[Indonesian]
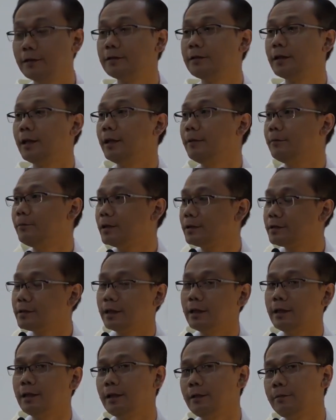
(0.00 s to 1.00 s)
dalam
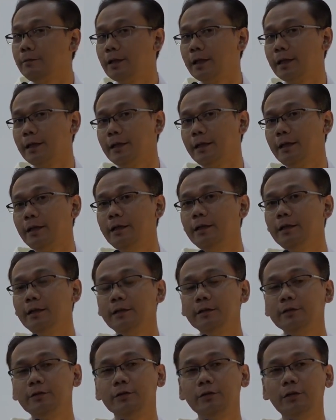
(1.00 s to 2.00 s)
perjalanan mereka
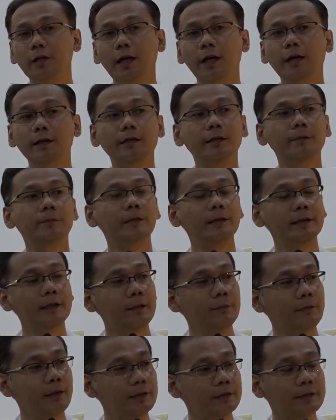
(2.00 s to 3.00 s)
juga ada
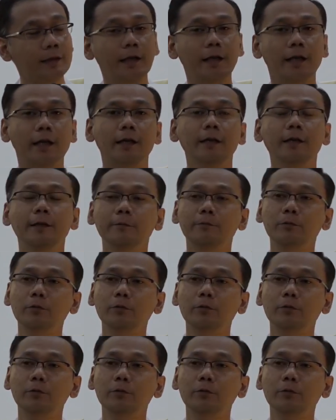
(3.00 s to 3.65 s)
banyak masalah.